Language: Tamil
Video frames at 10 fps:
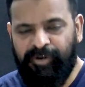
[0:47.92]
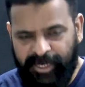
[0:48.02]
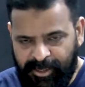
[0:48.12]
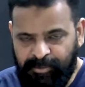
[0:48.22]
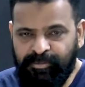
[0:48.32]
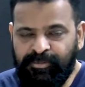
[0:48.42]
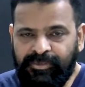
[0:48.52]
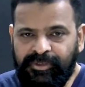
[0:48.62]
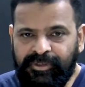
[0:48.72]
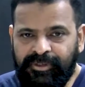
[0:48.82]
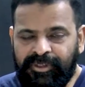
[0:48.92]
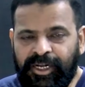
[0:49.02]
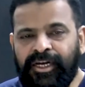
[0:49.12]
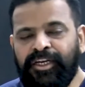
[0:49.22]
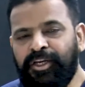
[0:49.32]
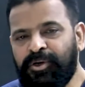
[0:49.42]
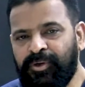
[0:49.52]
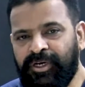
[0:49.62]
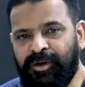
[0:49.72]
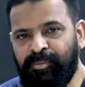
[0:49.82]
வணக்கம் நான்
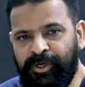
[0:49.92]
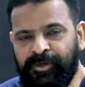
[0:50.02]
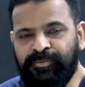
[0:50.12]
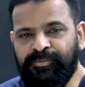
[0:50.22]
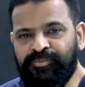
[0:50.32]
இயக்குனர் அமீர்